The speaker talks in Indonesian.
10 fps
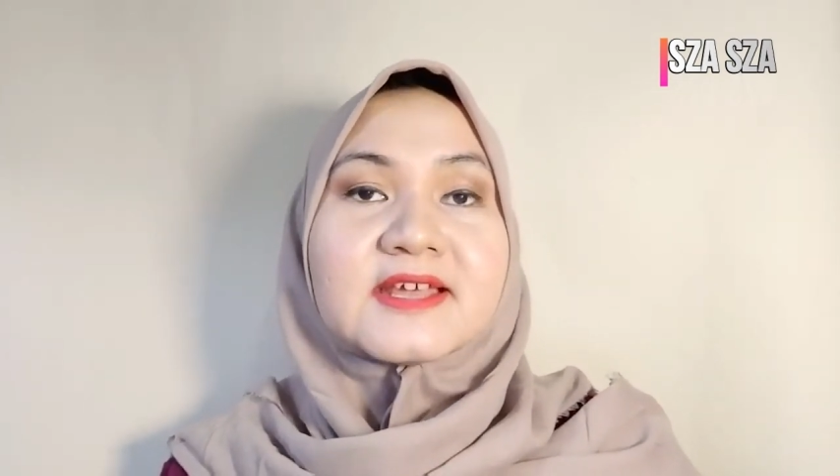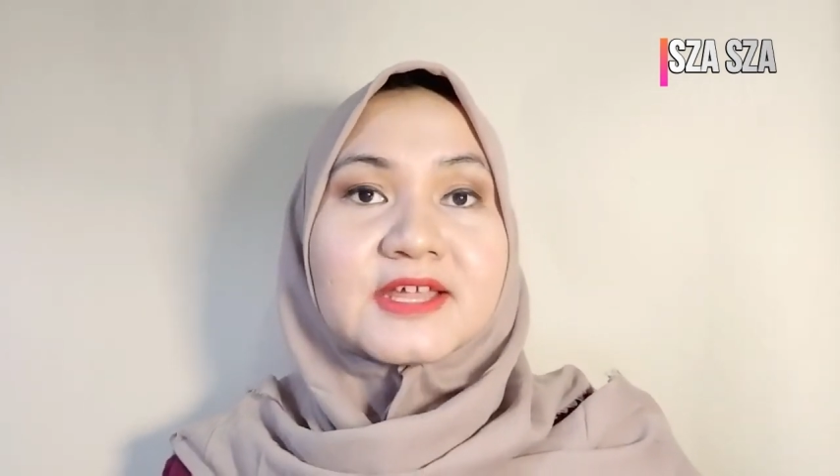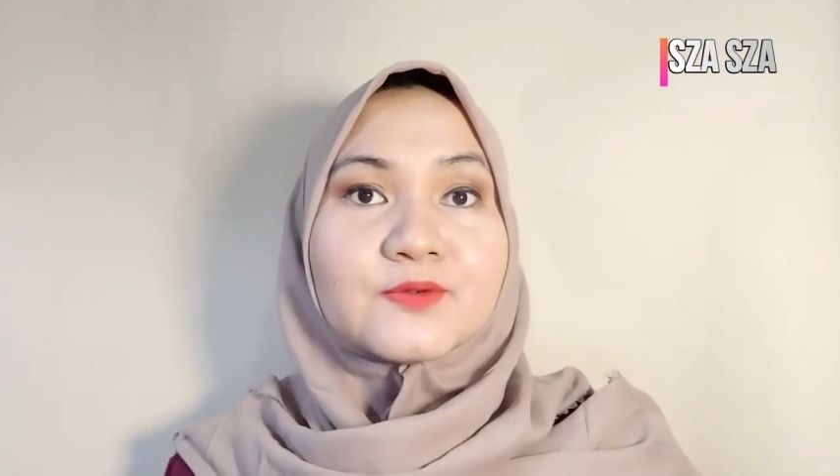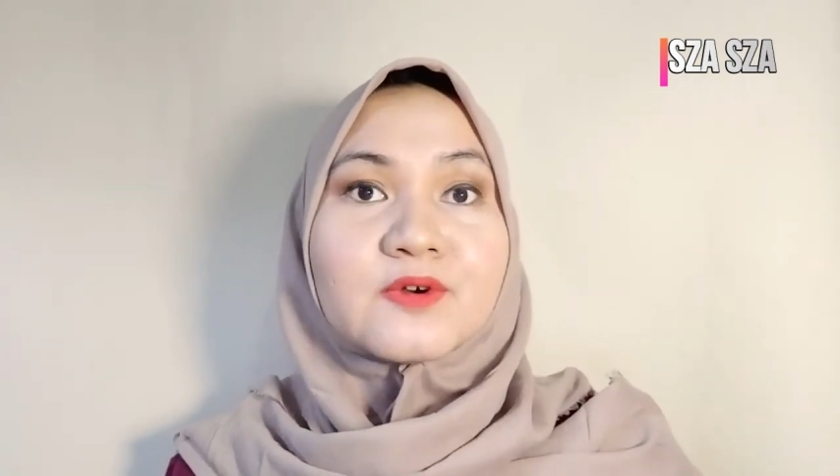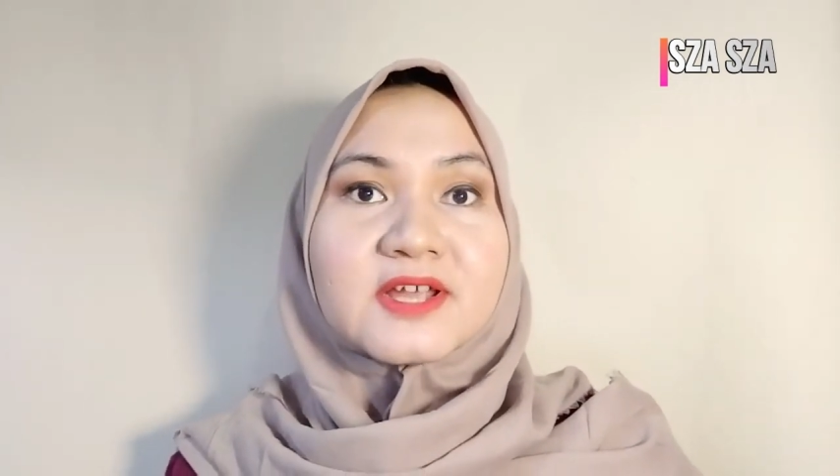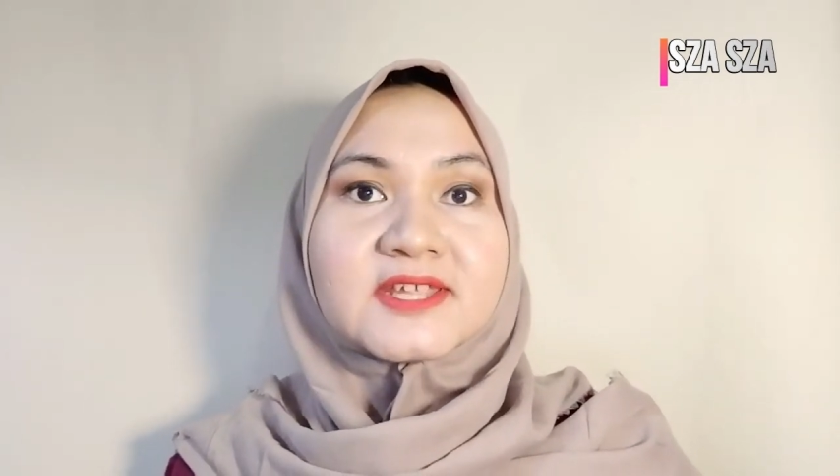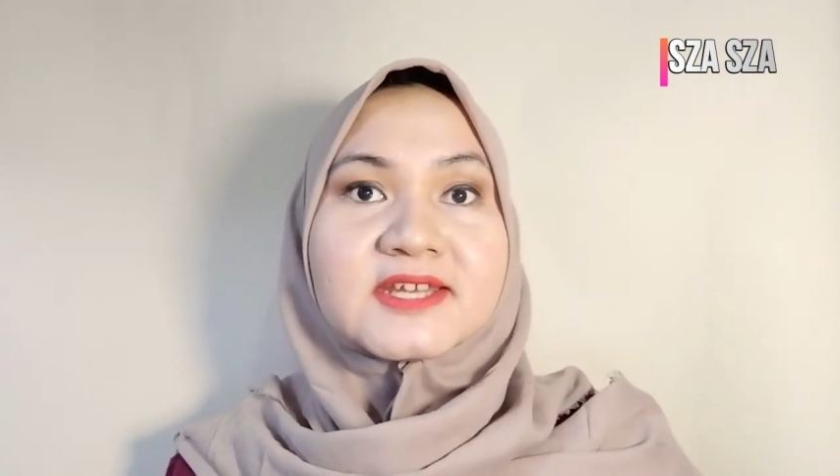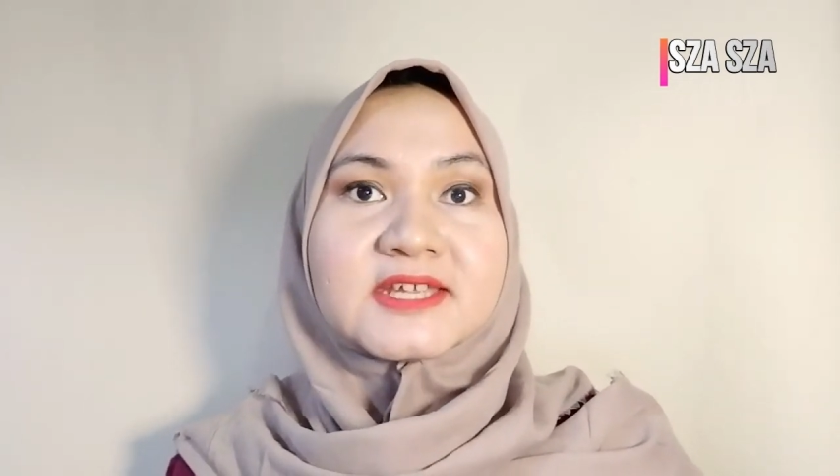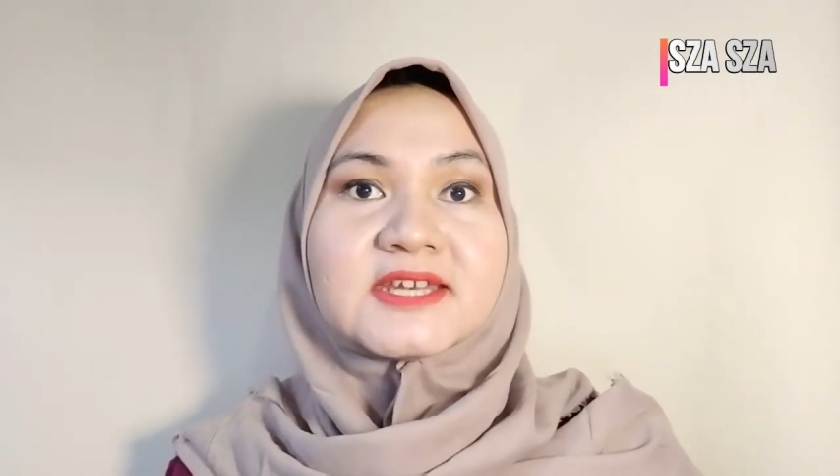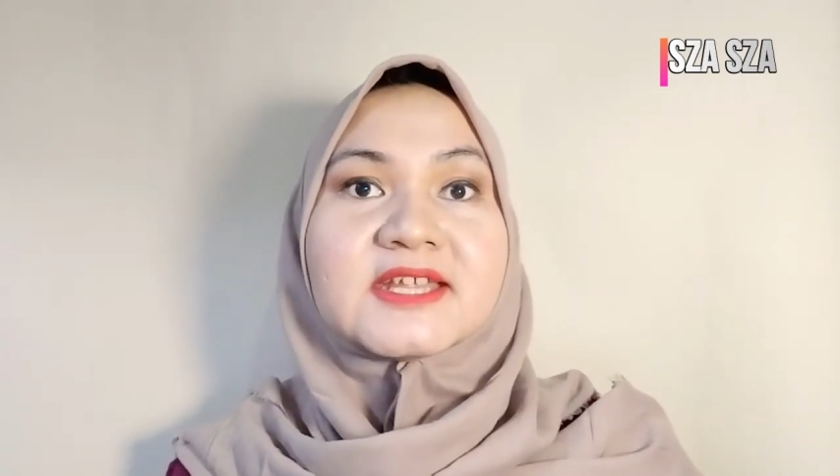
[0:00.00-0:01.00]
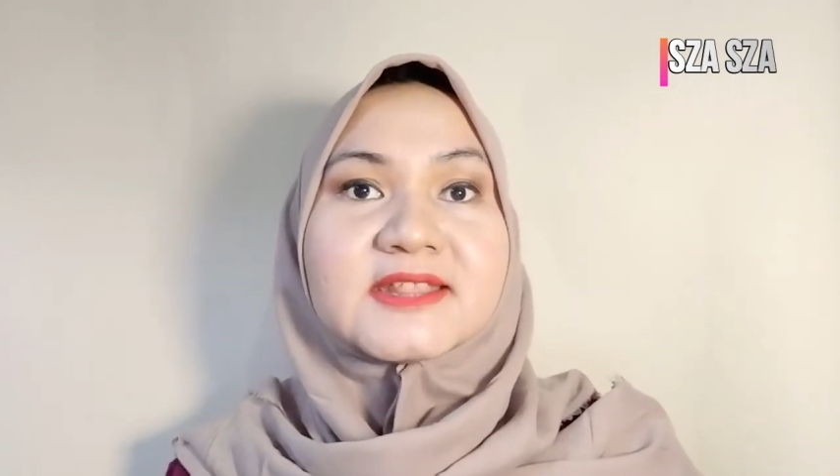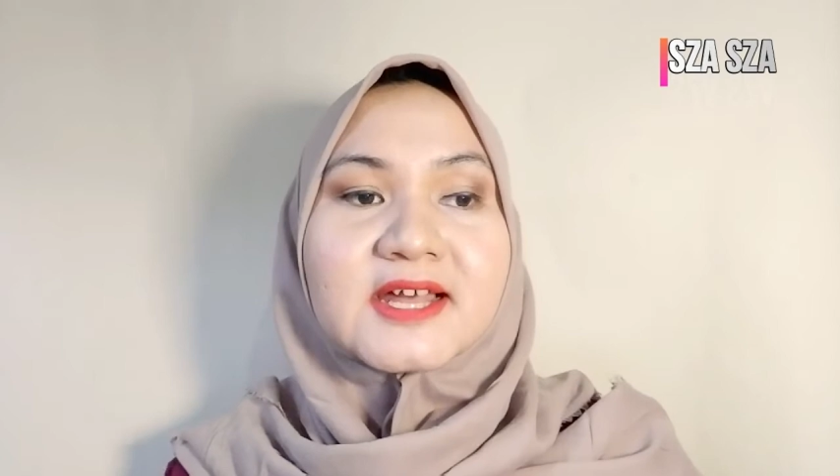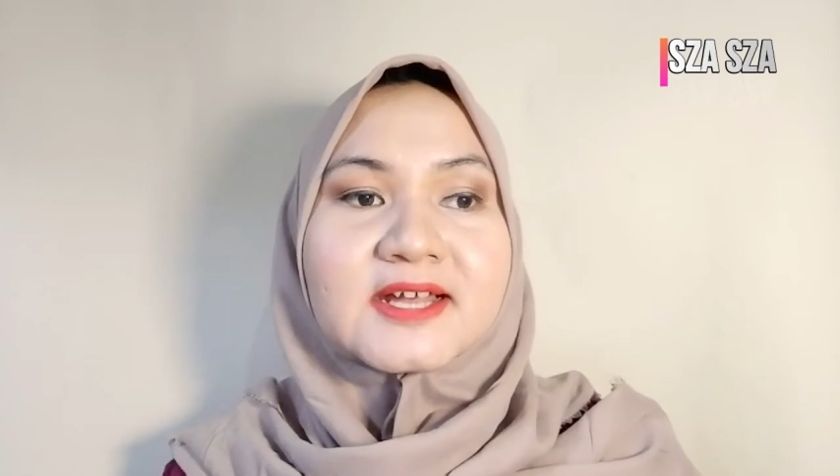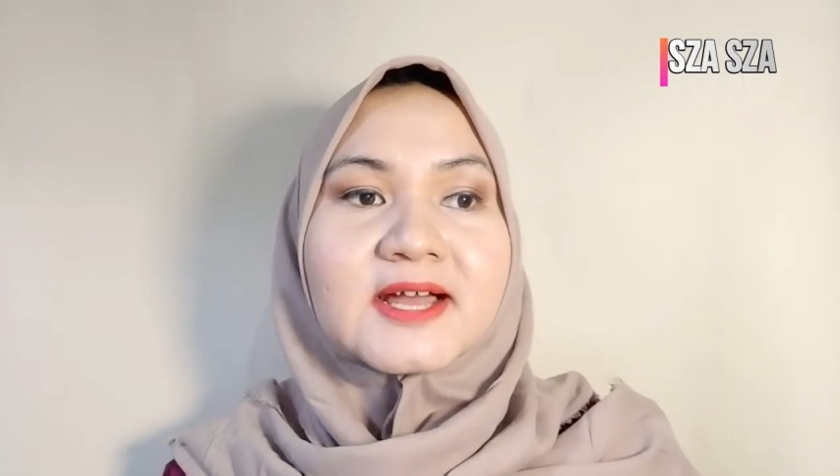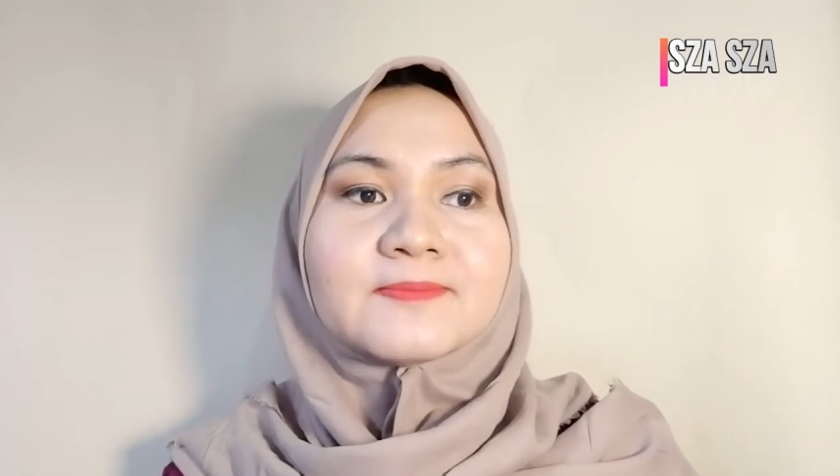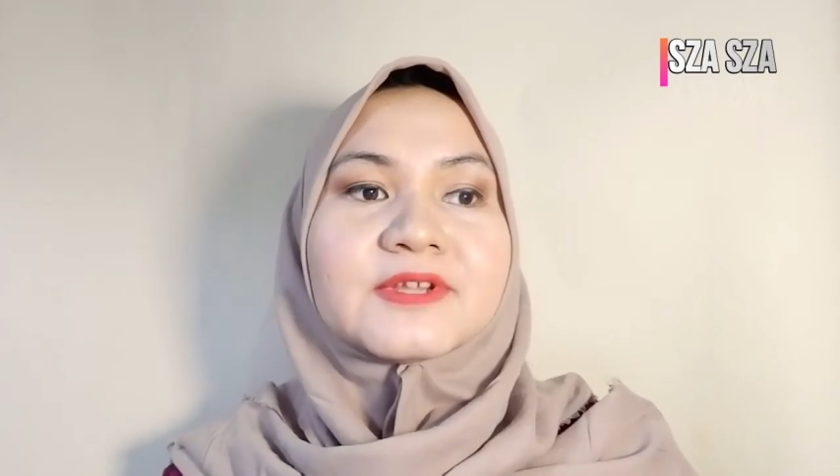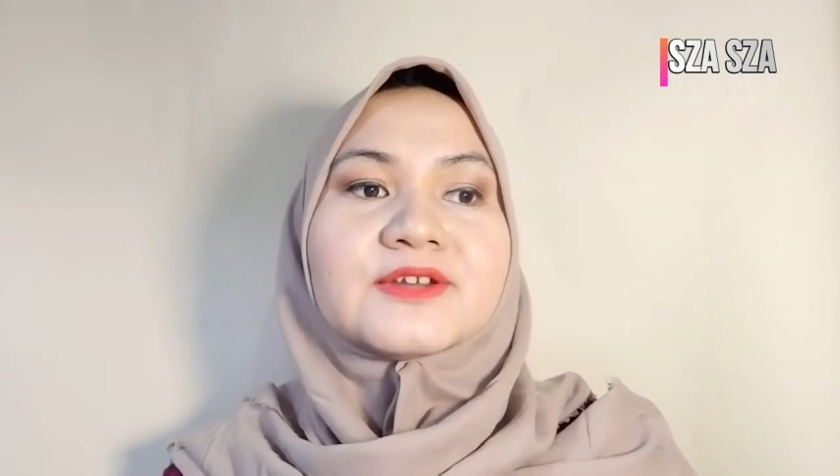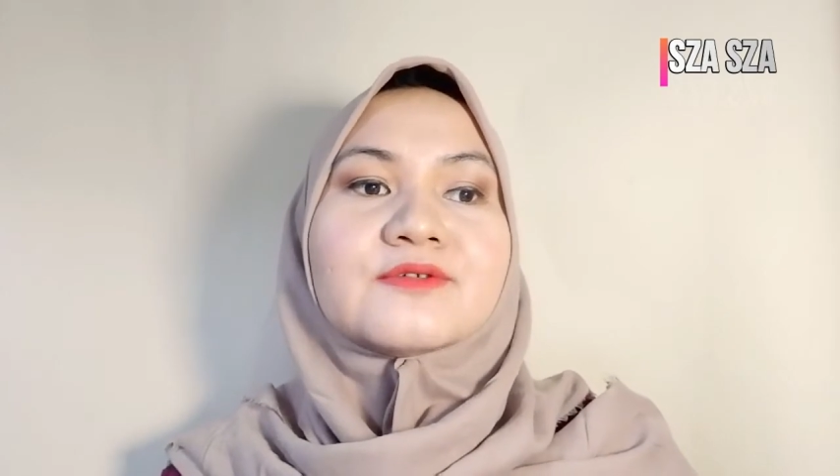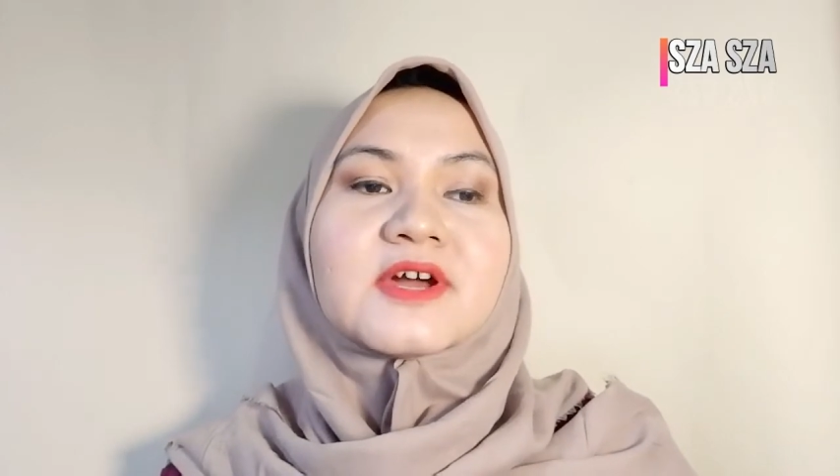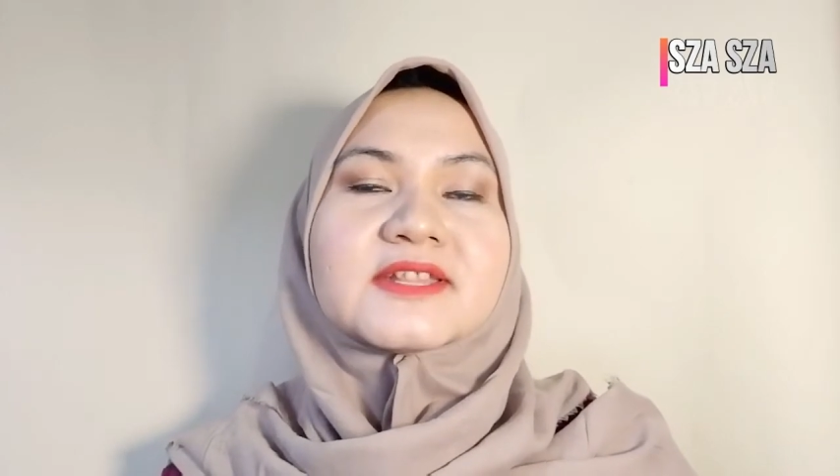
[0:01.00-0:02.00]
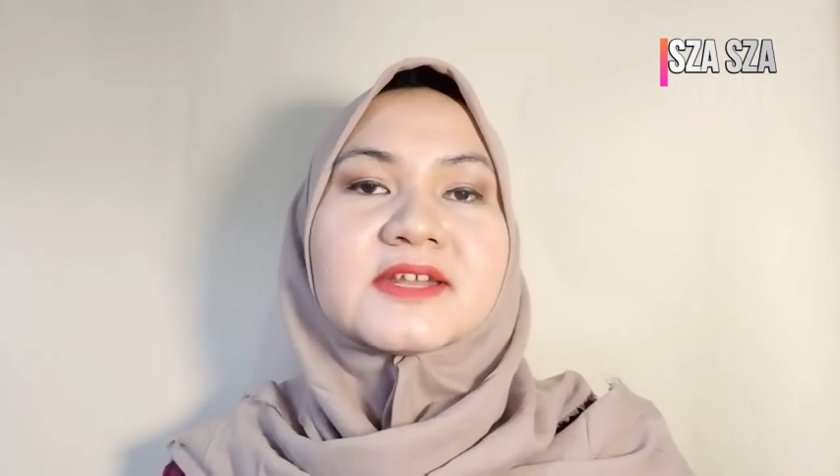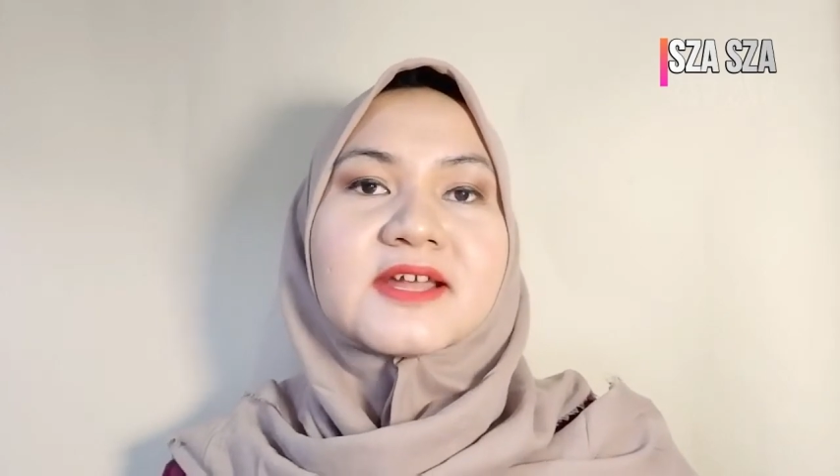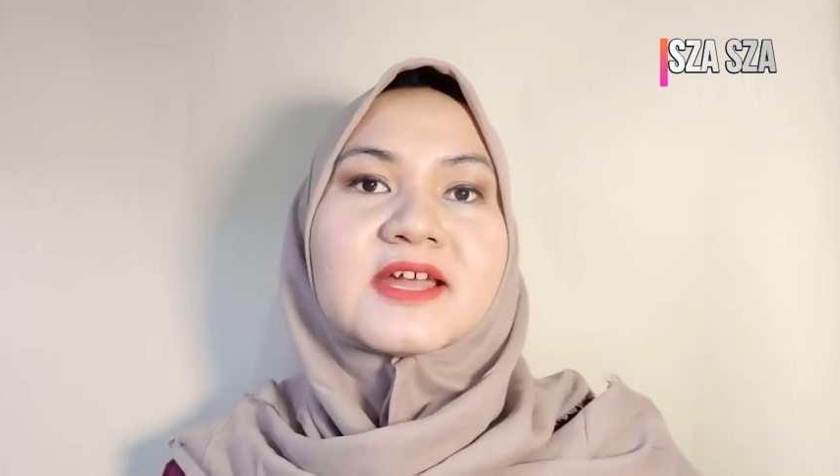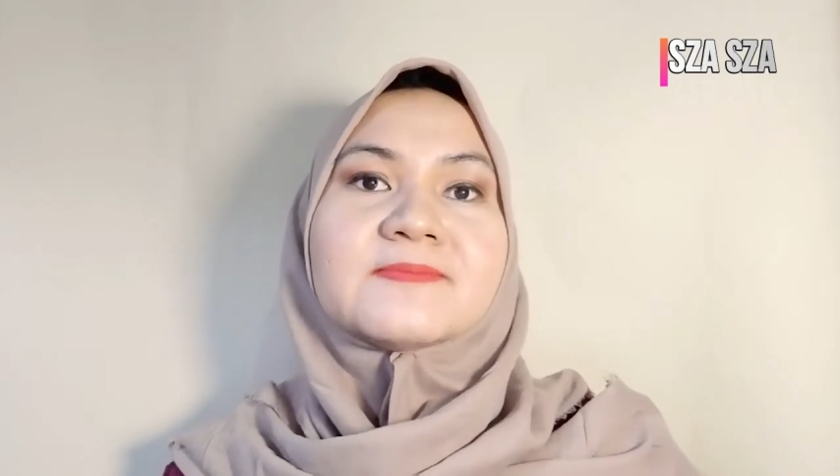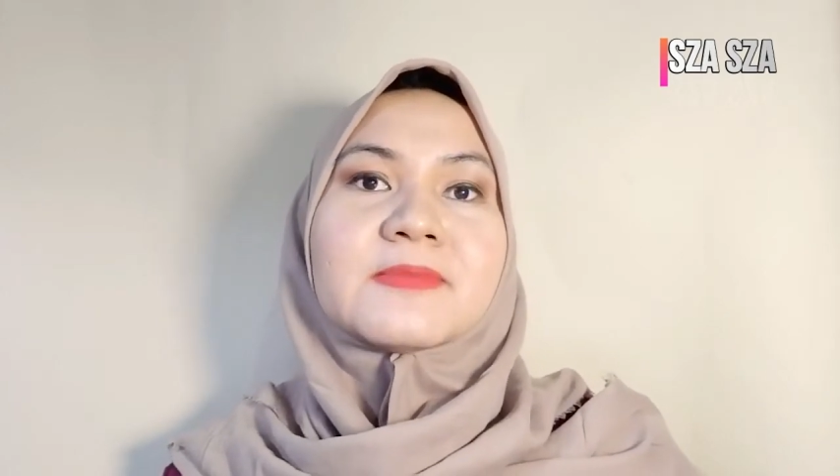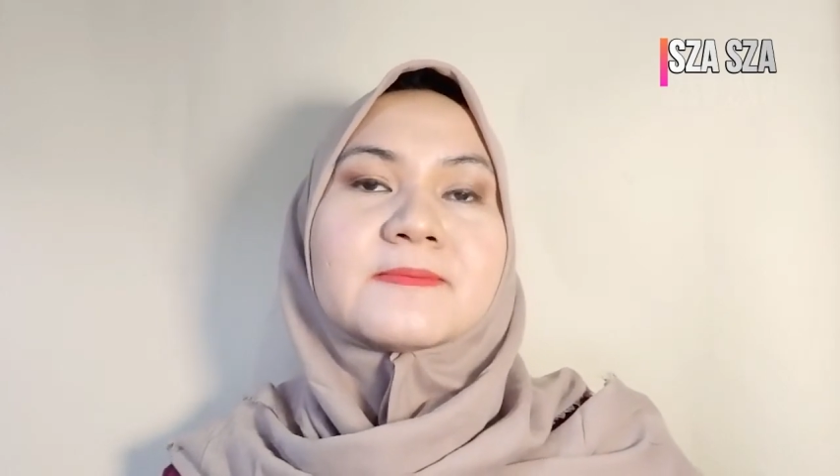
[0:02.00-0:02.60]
Keduanya nih ditangkap diduga terkait